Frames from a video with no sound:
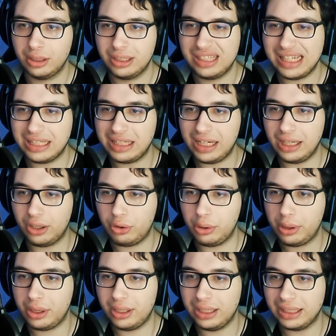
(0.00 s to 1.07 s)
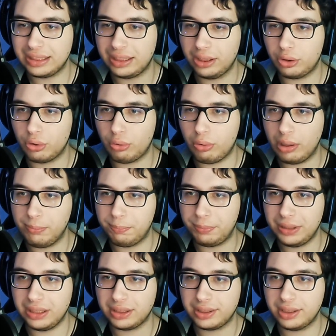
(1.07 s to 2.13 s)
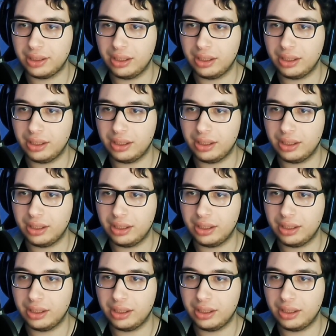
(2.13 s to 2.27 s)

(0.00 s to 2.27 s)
Ya te reconciliaste con Juan Piz.